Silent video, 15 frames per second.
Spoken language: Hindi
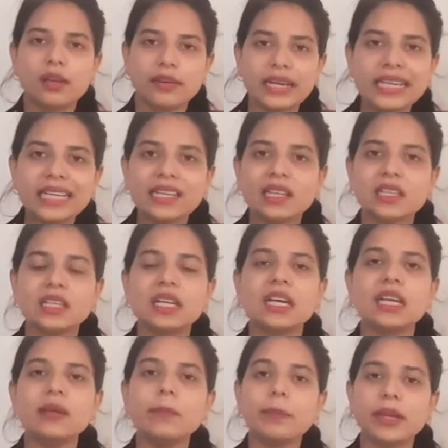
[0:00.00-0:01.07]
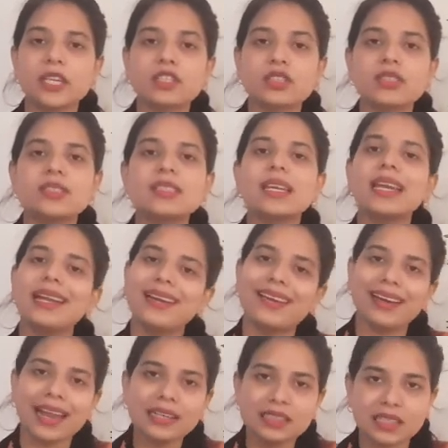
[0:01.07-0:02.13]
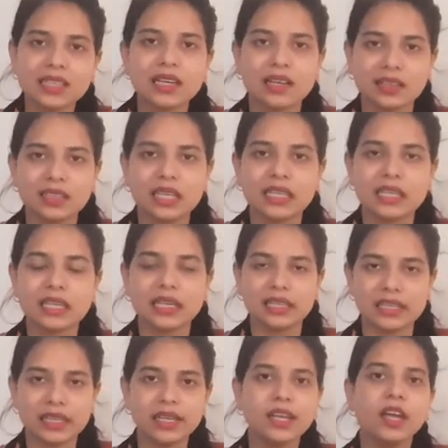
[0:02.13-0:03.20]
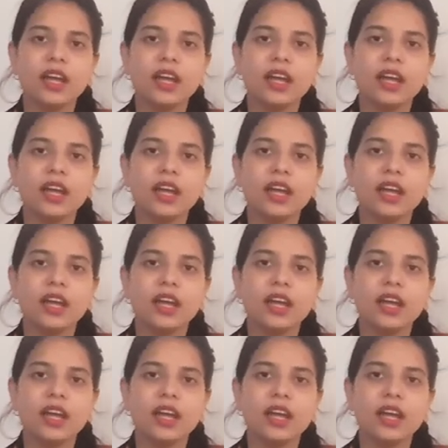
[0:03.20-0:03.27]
रेडी रखना है पेशेंट से इंटरेक्ट करने के लिए